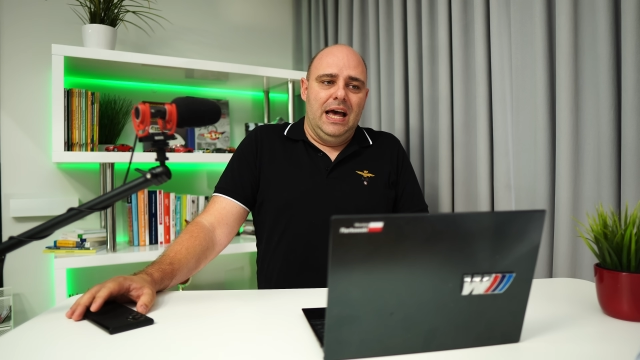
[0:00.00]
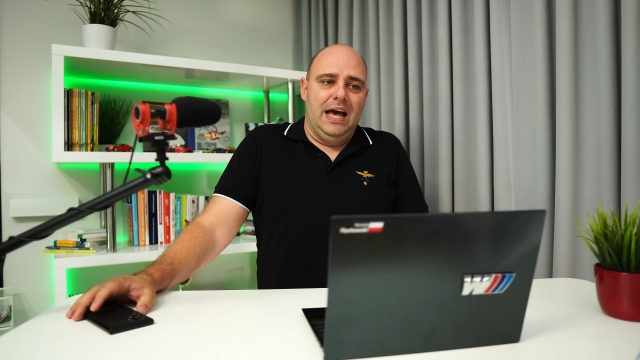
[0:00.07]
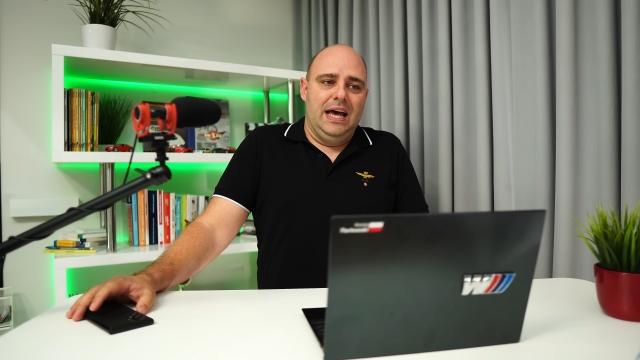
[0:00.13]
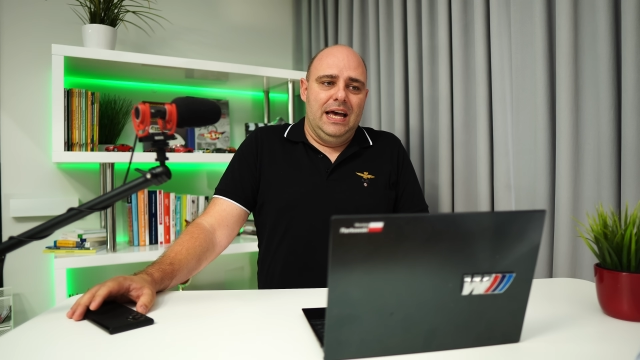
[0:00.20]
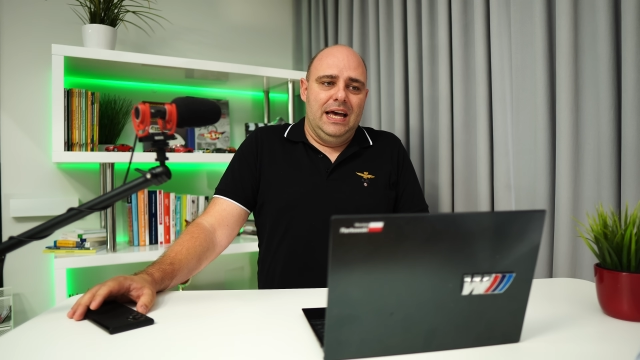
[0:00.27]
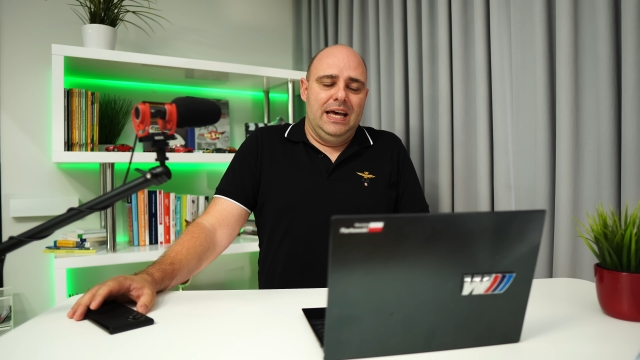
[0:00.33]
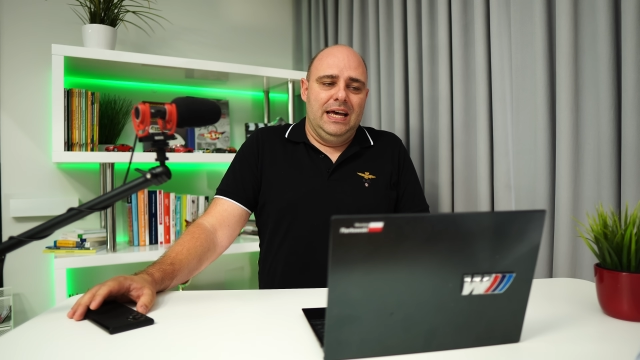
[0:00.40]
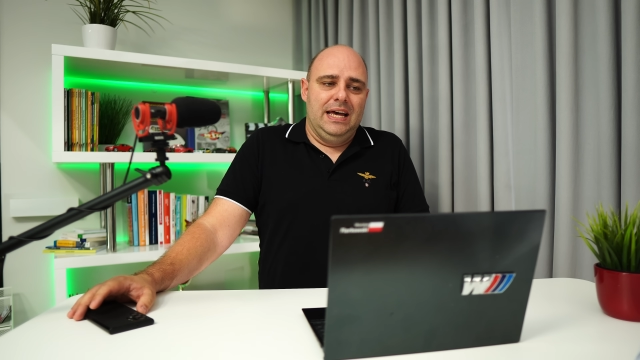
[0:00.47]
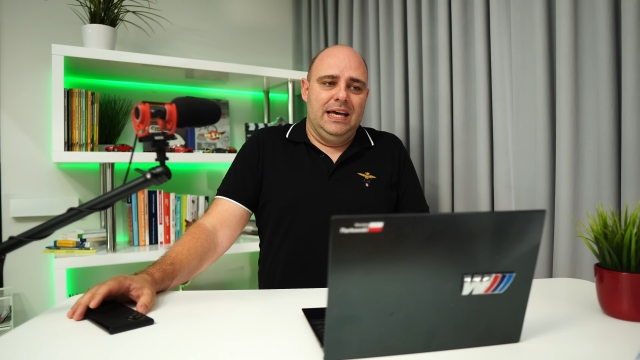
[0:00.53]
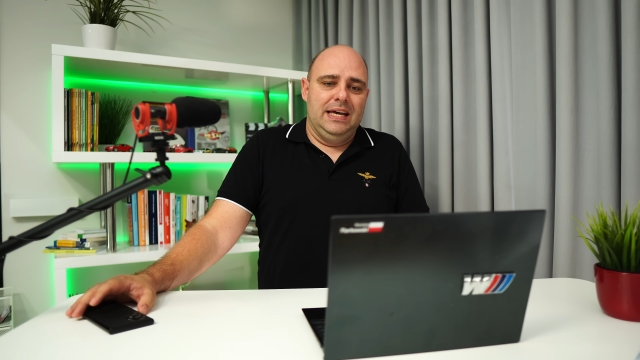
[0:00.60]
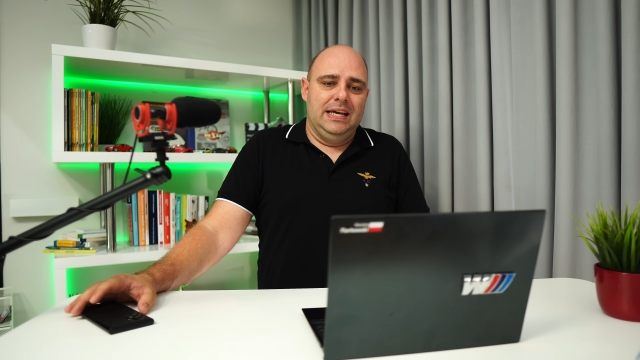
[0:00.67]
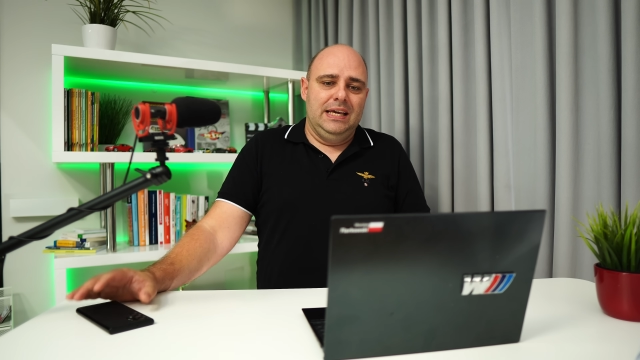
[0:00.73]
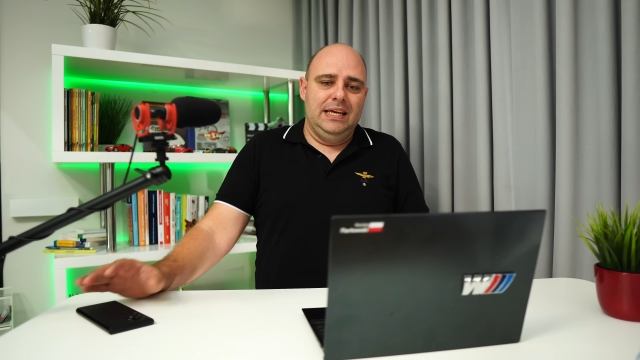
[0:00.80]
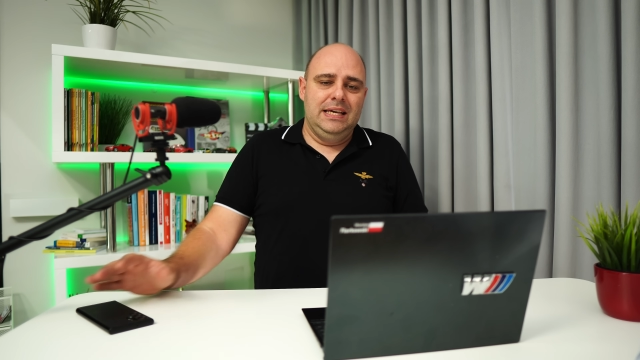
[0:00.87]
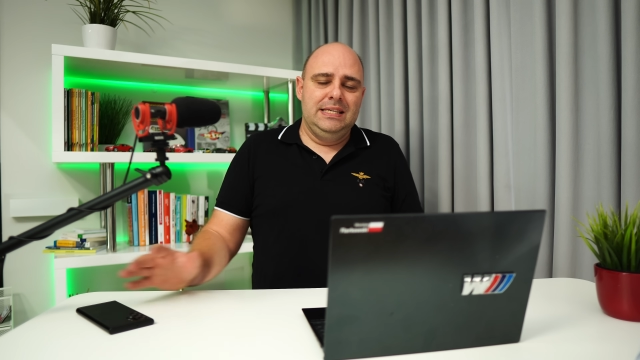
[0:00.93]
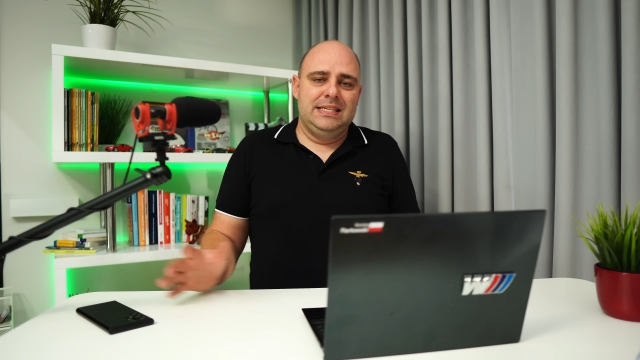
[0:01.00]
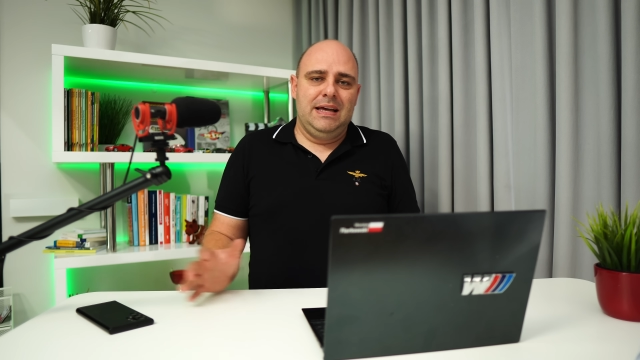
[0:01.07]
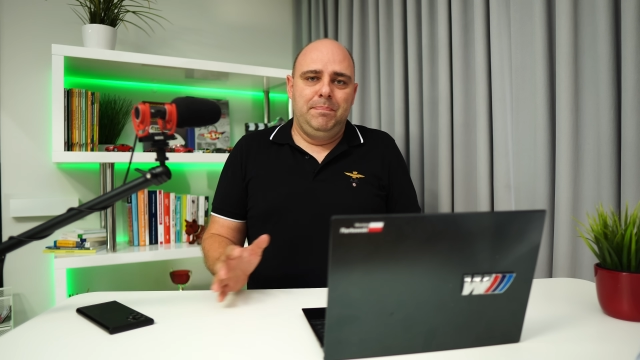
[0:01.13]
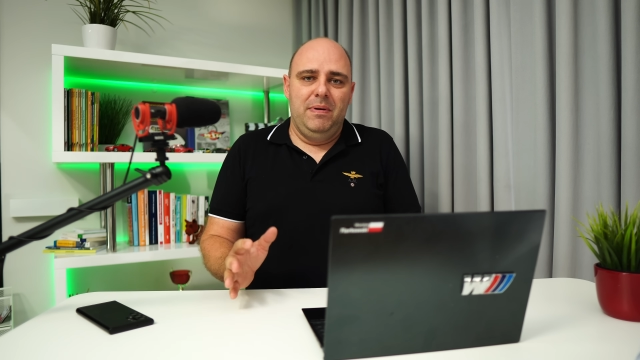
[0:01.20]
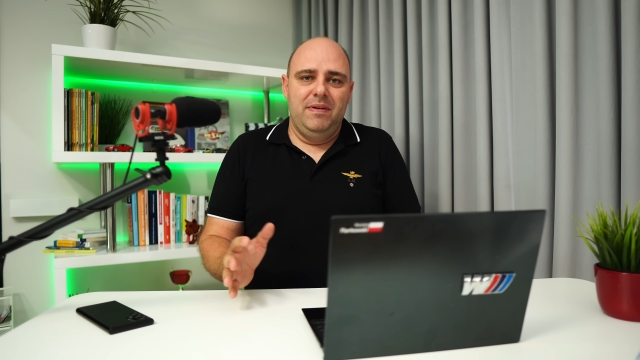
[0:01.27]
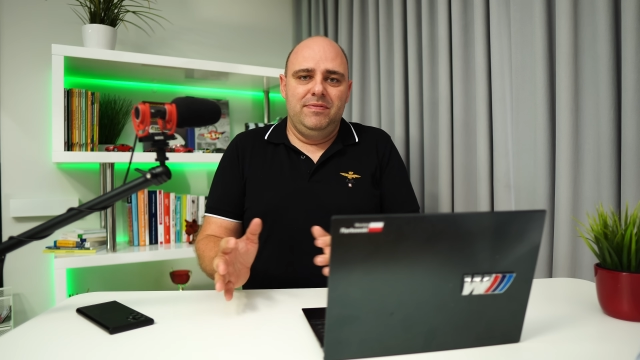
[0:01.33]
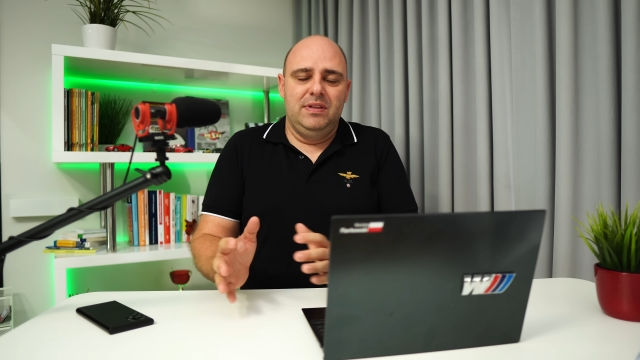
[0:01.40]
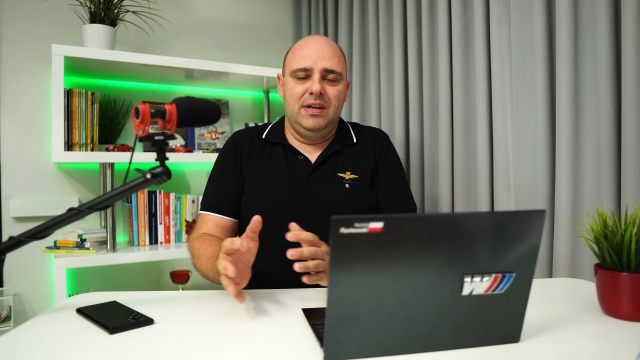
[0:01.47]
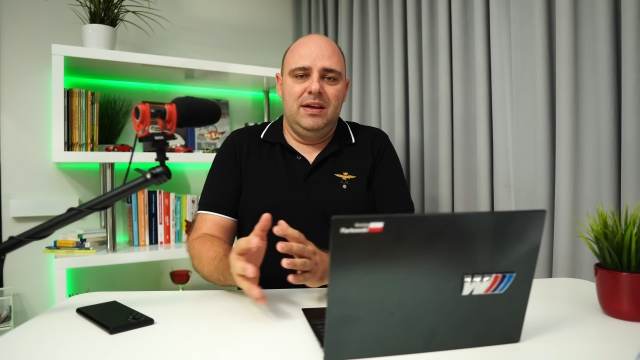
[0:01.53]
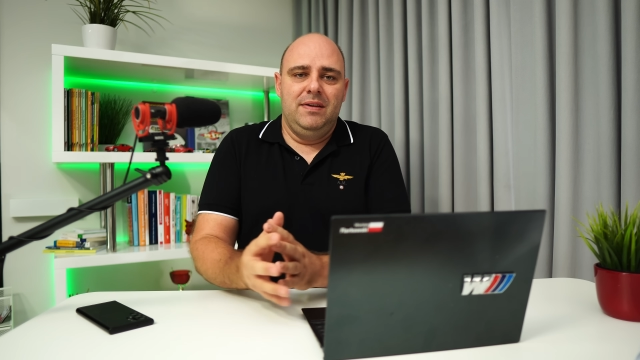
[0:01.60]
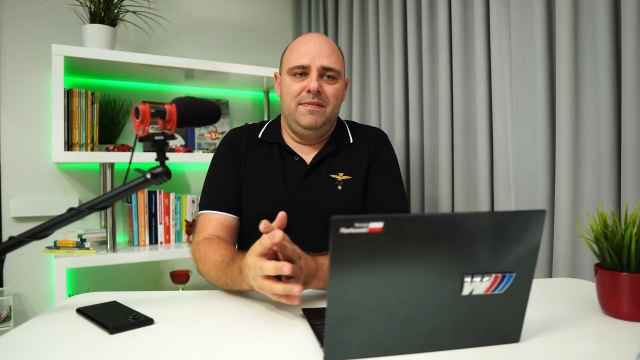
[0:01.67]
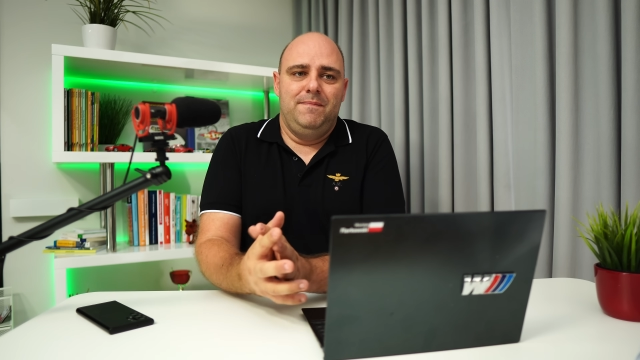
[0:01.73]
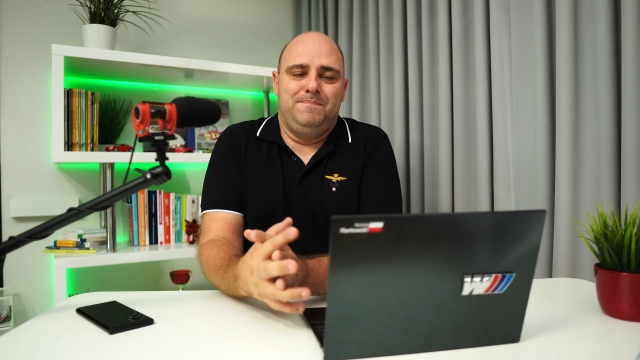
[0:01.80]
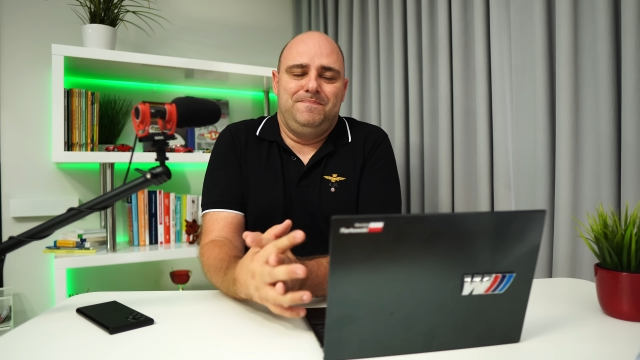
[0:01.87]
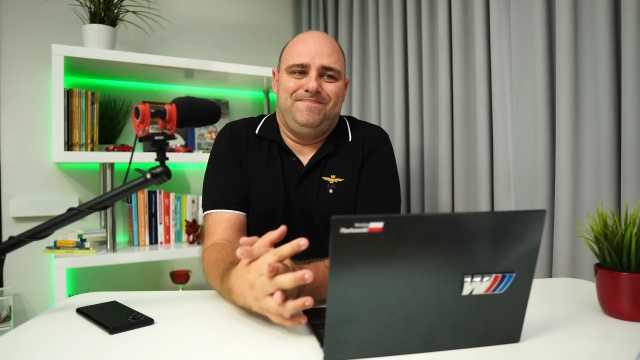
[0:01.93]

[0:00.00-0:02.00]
E, I zapewne